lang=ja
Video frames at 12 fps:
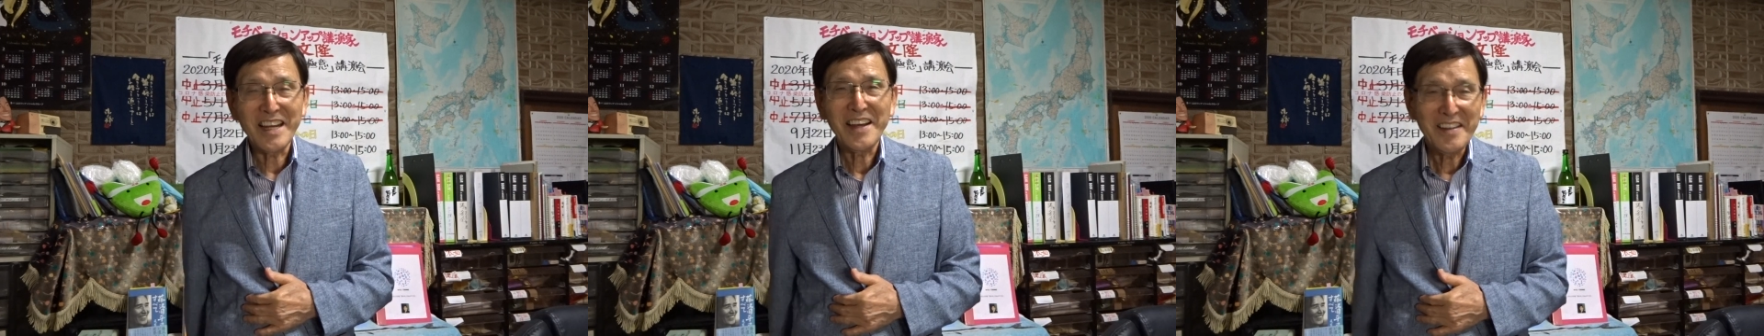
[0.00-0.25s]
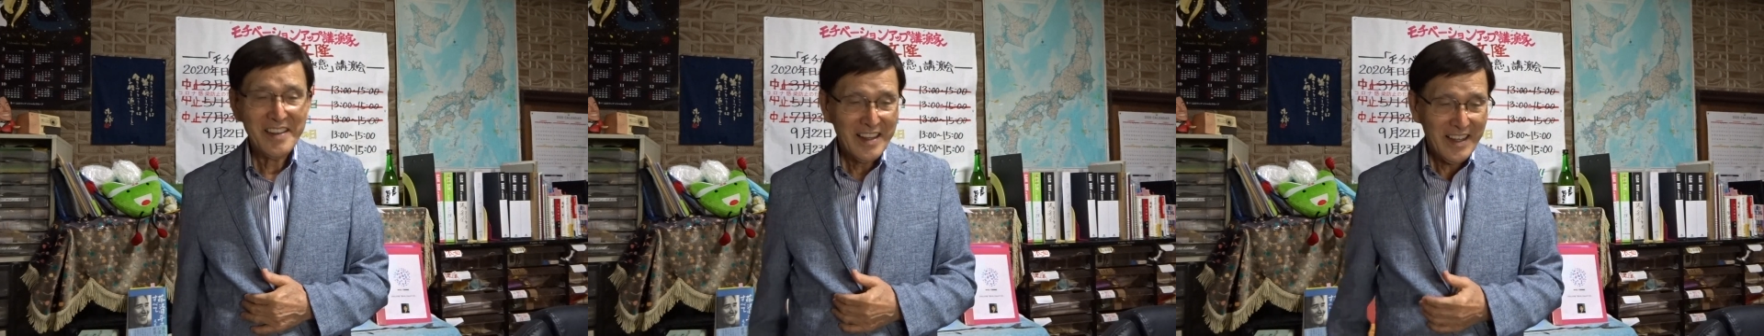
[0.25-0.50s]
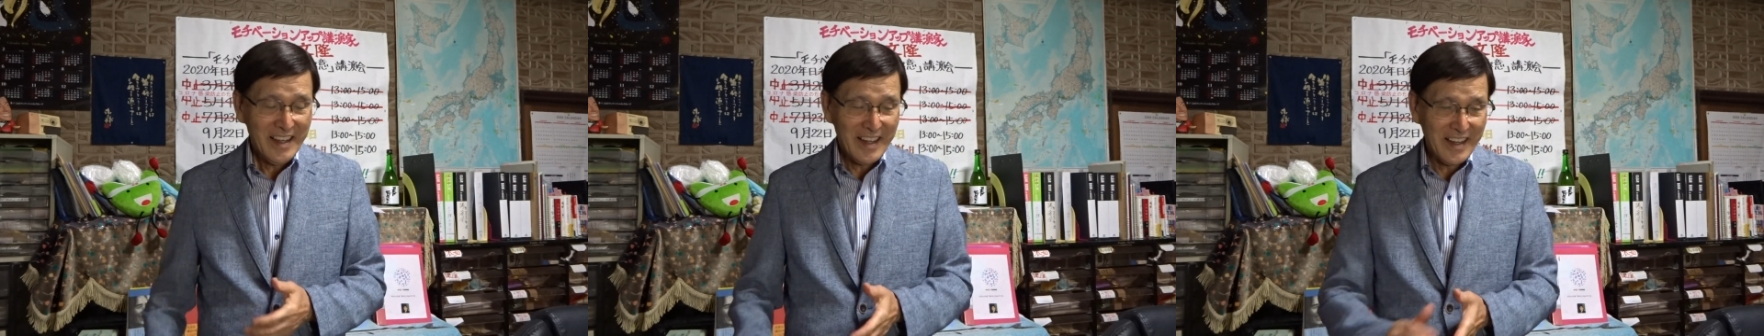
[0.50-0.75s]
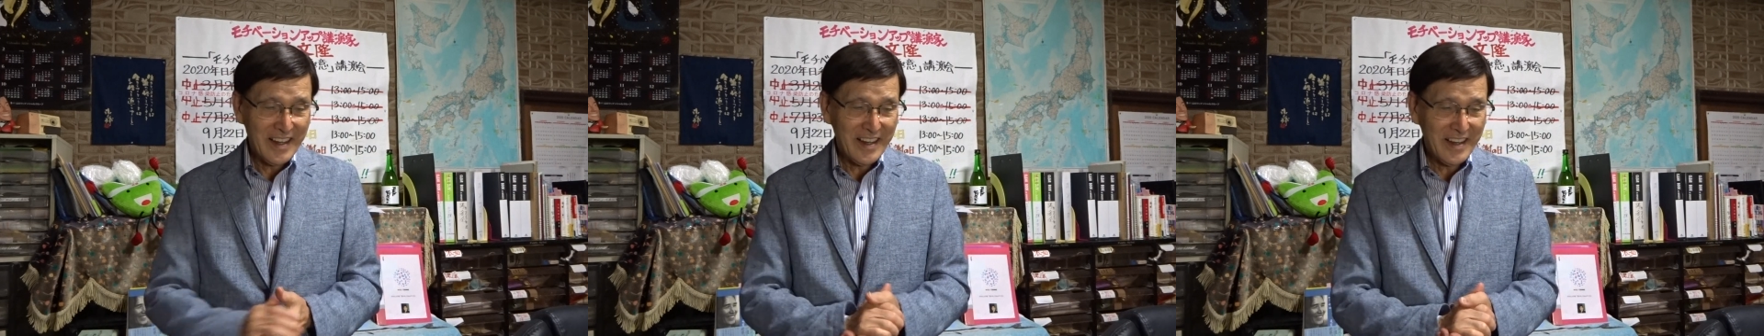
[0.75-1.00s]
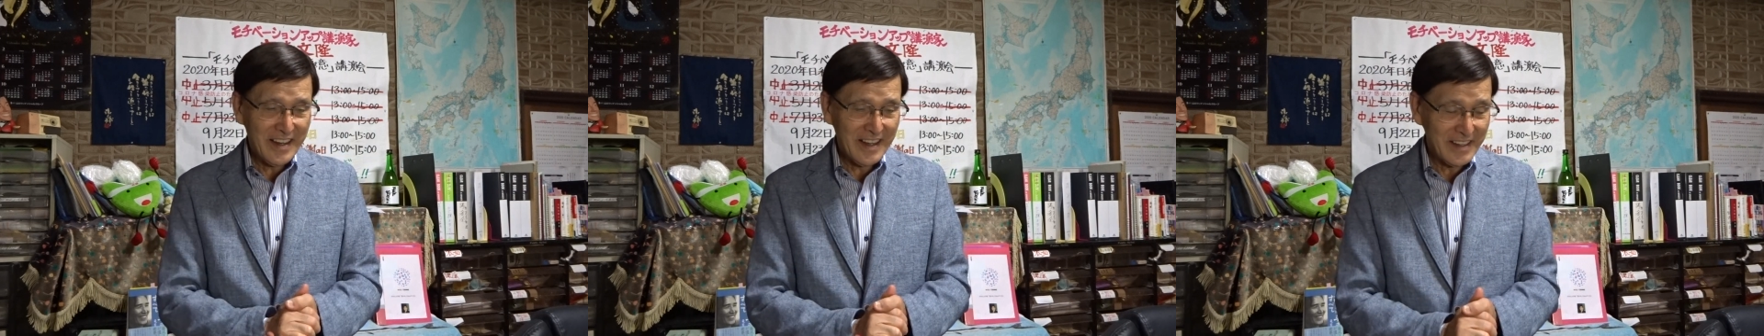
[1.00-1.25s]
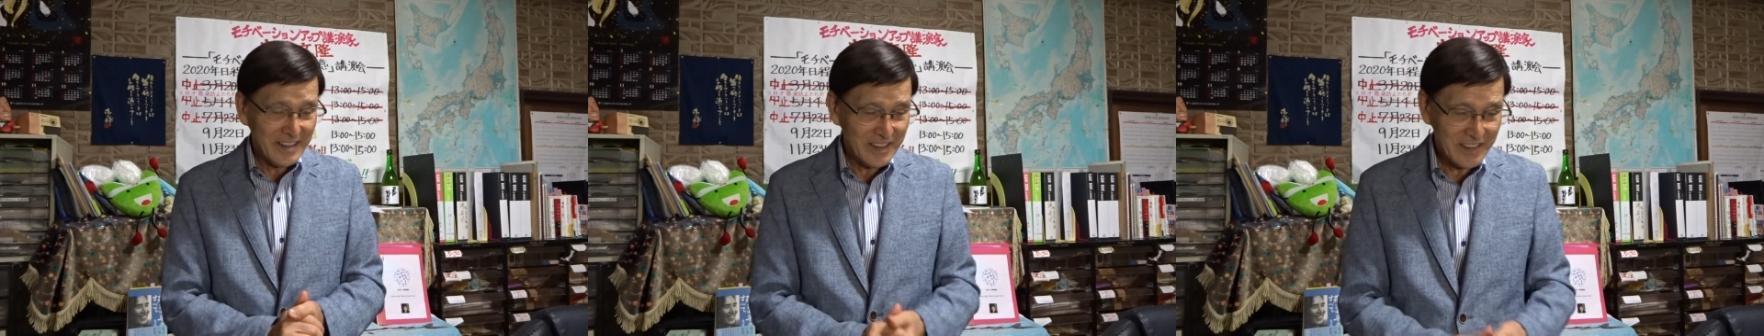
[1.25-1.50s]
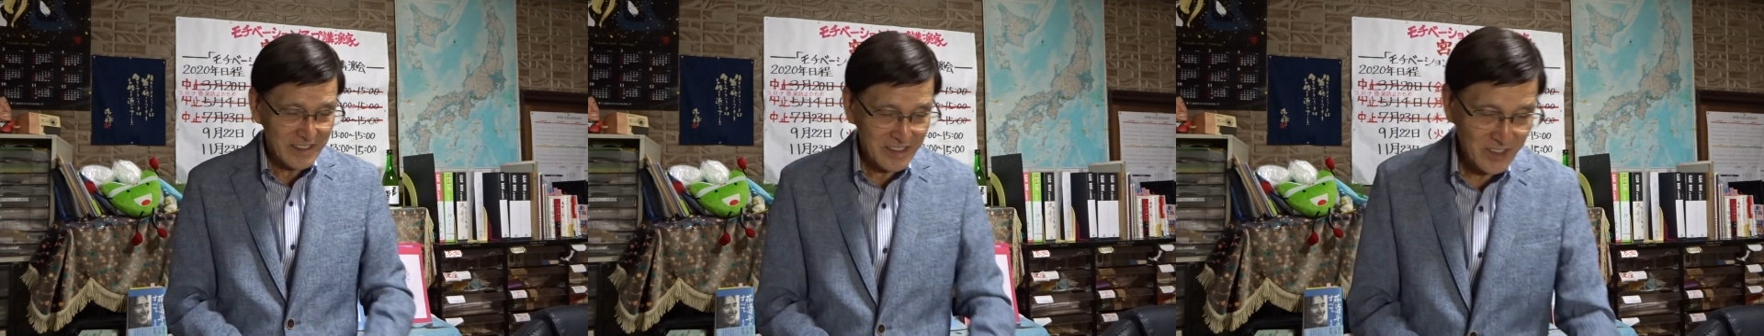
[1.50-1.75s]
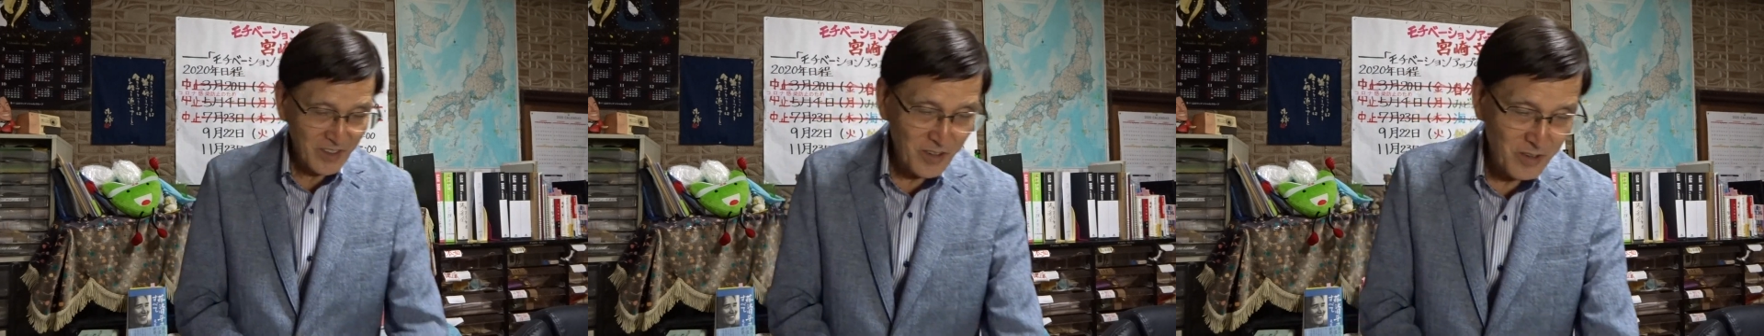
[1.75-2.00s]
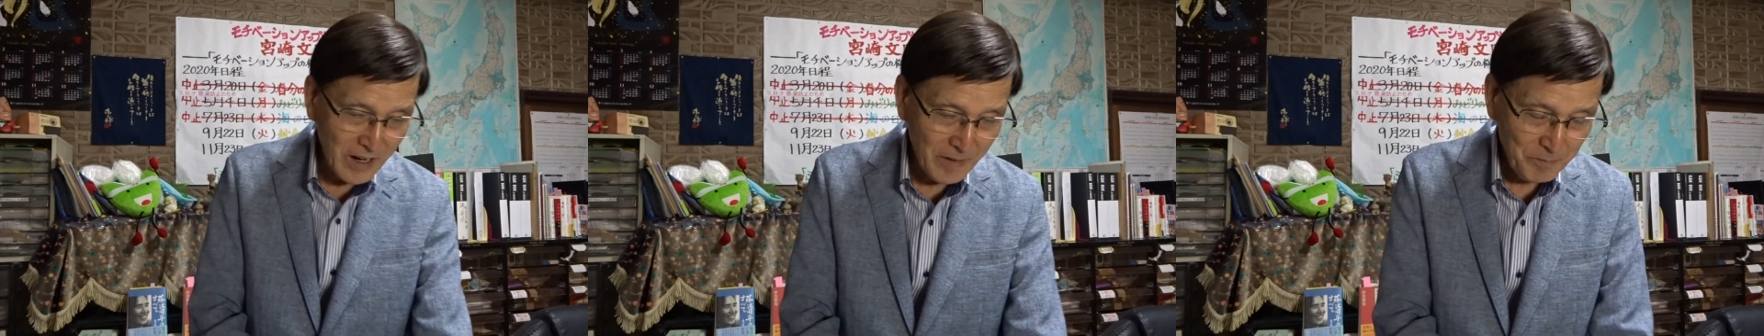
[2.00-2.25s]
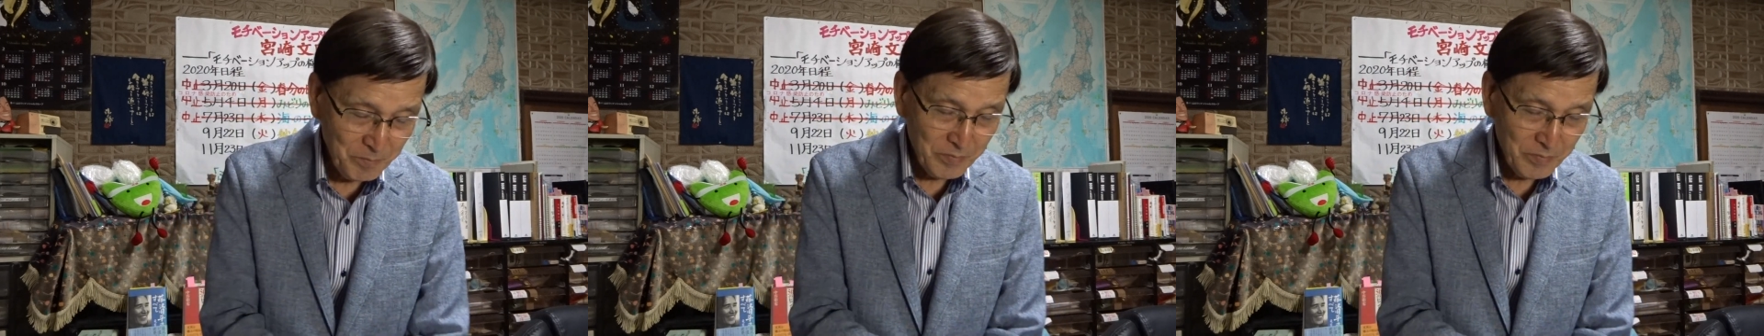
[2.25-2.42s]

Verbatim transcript: ね。えー、今日は